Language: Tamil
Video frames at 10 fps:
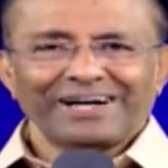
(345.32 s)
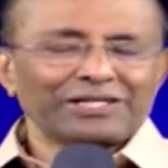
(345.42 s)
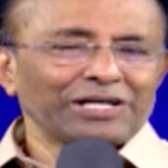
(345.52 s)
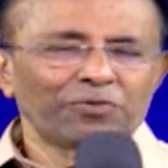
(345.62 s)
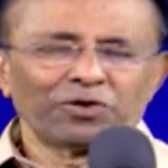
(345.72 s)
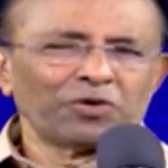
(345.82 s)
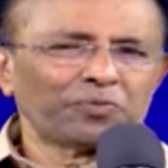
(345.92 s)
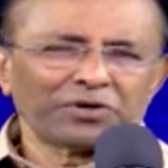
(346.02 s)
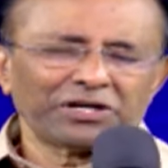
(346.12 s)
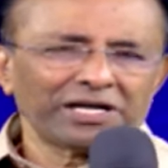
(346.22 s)
அது எவ்வளவு
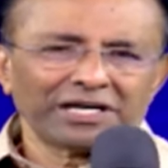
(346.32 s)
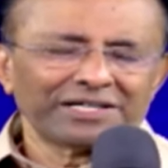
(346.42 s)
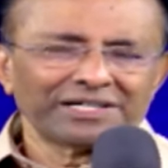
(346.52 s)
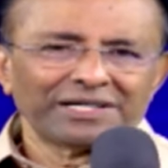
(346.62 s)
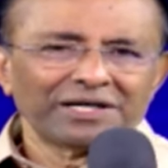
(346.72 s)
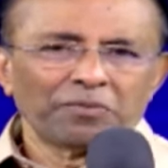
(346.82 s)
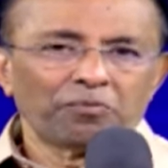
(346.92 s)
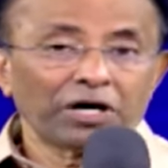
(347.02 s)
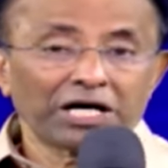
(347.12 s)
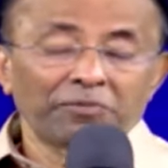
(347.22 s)
பெரிய
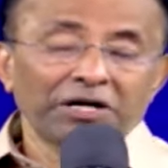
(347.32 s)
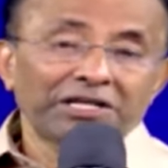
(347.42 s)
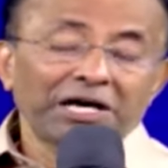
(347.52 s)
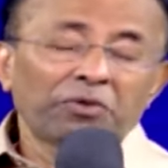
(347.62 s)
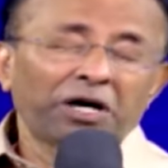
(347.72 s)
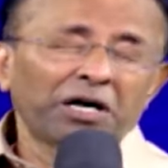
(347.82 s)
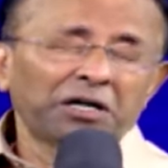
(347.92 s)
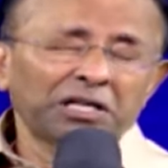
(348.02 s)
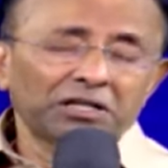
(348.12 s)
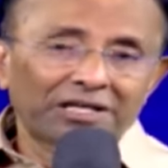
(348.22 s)
மகிமை
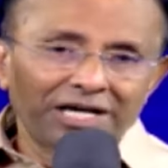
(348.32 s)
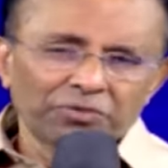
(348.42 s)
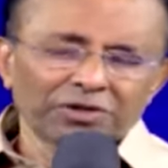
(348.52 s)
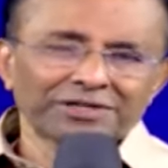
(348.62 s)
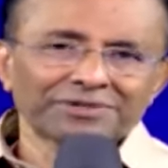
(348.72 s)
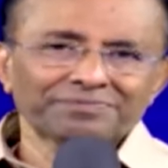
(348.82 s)
தேவாதி தேவன்